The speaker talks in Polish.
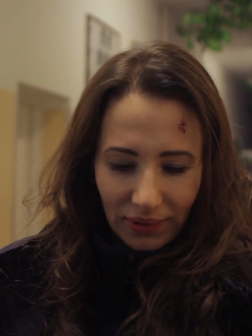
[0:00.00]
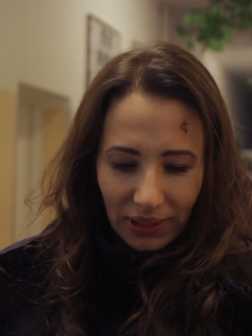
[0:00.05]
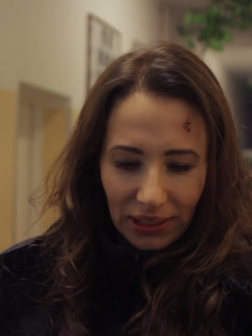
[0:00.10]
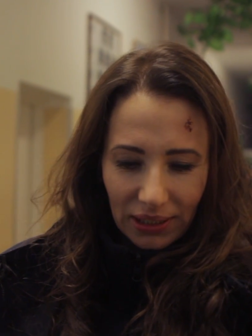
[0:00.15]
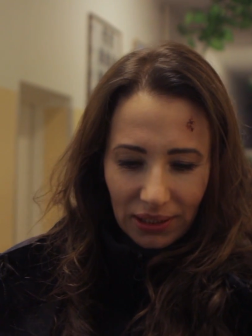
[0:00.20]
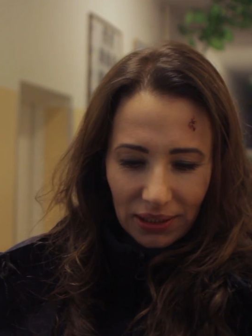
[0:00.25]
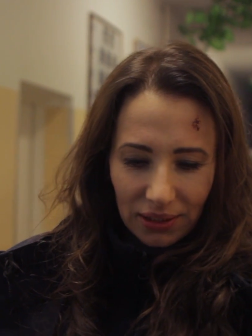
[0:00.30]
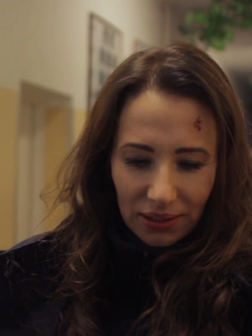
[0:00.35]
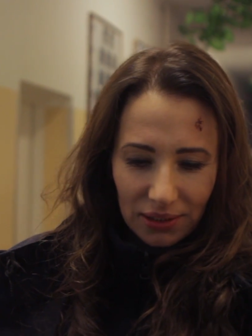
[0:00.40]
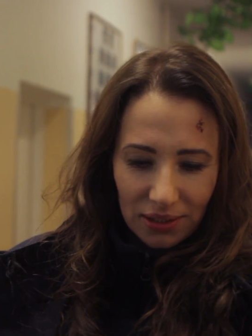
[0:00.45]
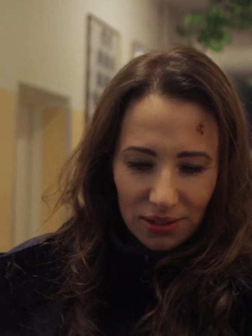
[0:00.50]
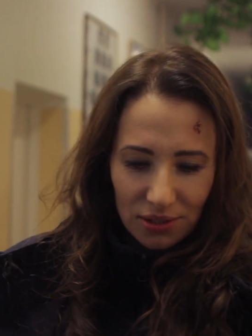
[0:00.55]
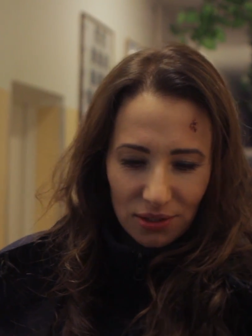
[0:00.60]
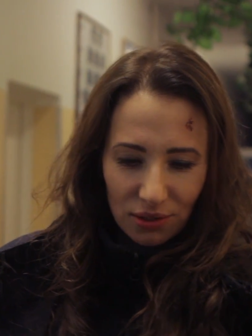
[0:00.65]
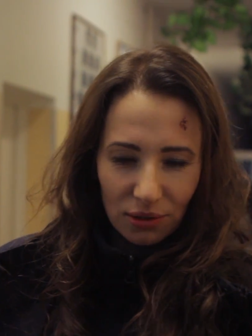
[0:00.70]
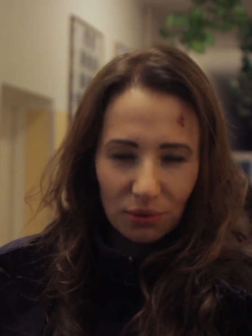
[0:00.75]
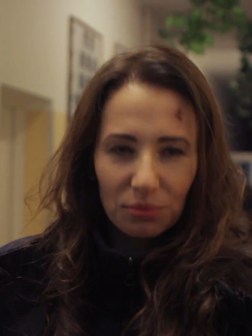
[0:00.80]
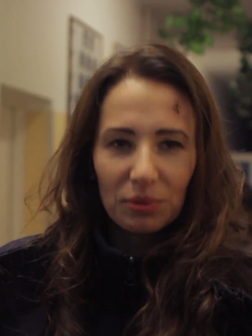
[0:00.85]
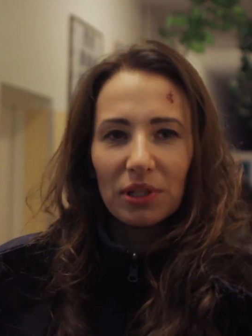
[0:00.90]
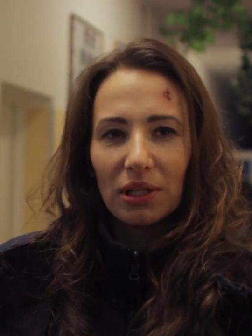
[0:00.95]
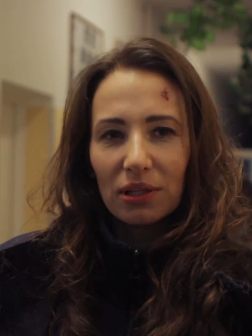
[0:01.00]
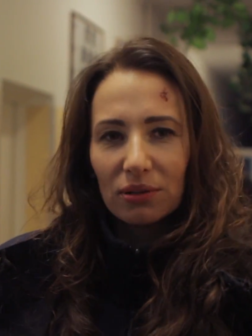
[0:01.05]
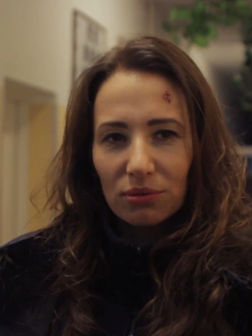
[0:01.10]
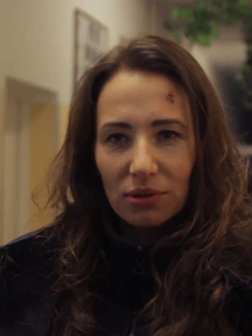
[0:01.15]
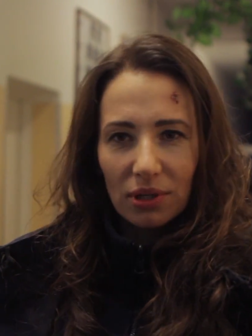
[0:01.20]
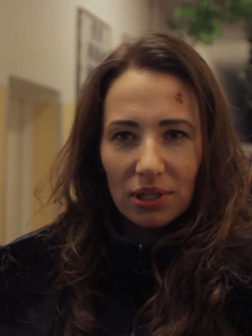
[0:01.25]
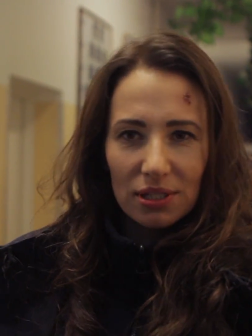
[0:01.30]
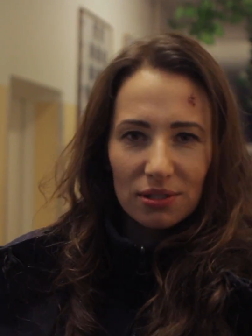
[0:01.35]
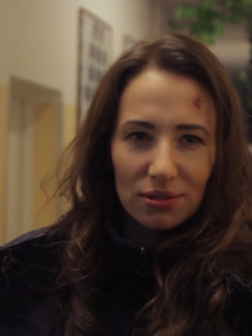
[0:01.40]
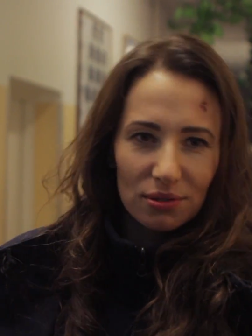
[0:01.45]
E, jest to kobieta,
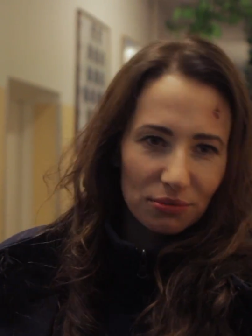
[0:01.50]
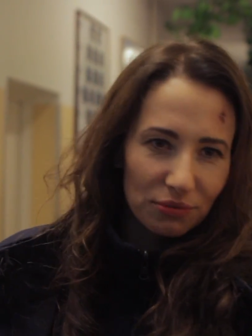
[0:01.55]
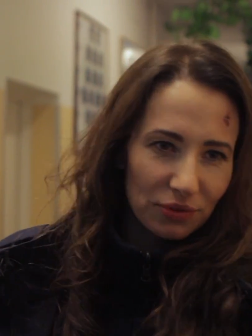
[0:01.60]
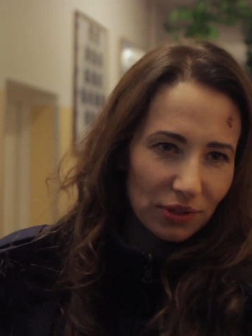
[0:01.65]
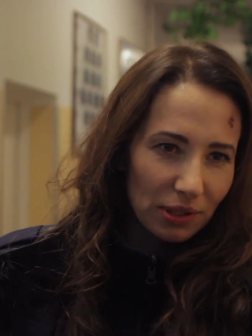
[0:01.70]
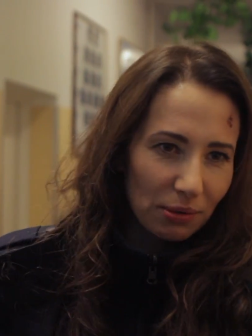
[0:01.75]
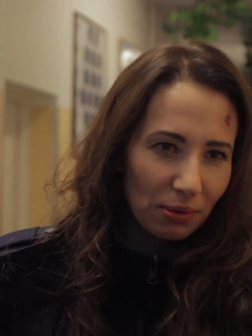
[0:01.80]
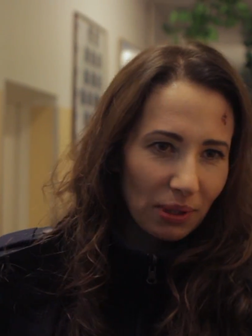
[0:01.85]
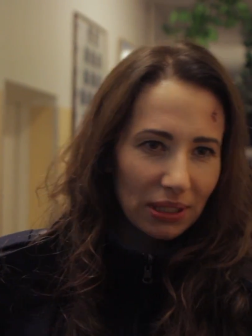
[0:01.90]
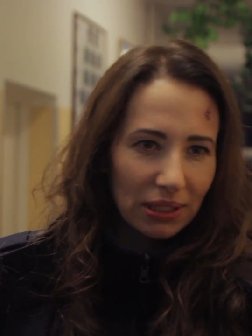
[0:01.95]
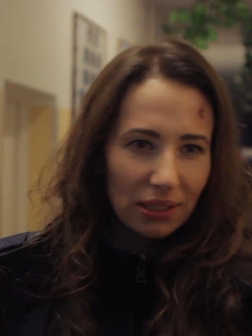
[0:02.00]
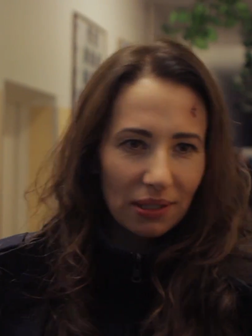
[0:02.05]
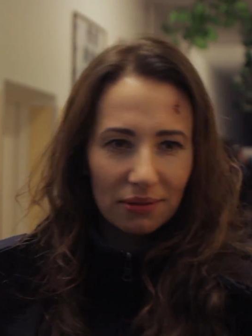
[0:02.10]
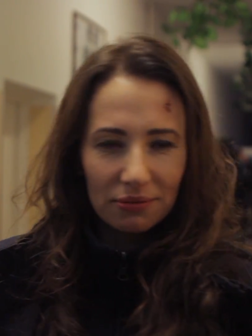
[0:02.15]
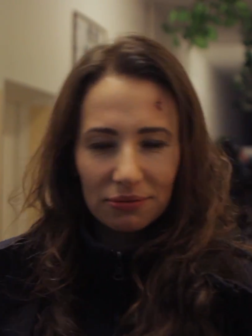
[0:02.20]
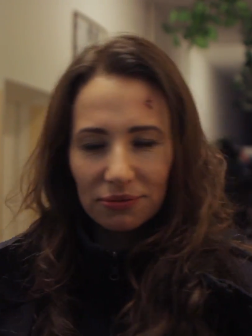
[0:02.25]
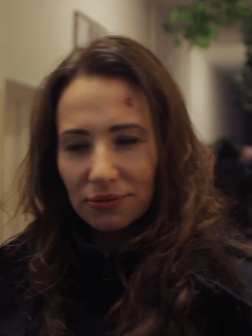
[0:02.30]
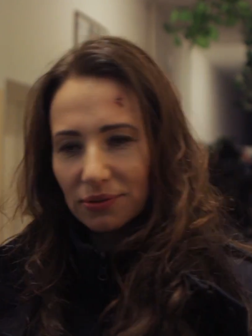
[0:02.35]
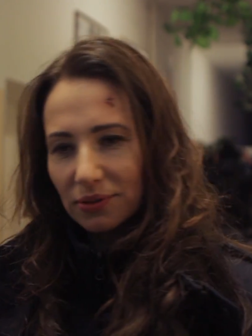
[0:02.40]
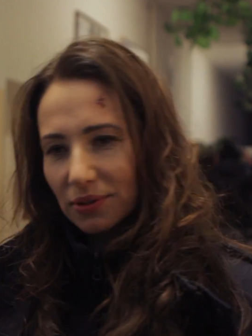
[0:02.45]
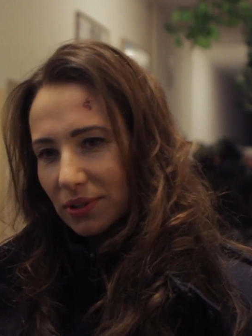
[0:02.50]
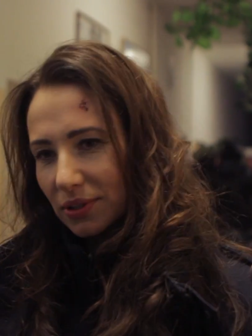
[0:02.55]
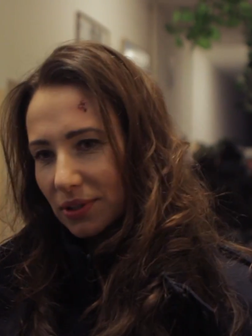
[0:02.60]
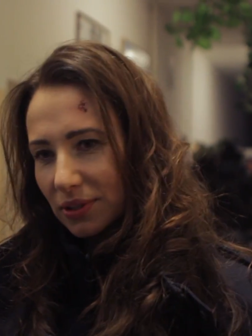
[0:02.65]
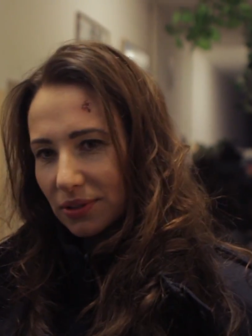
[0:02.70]
która jest uwikłana w,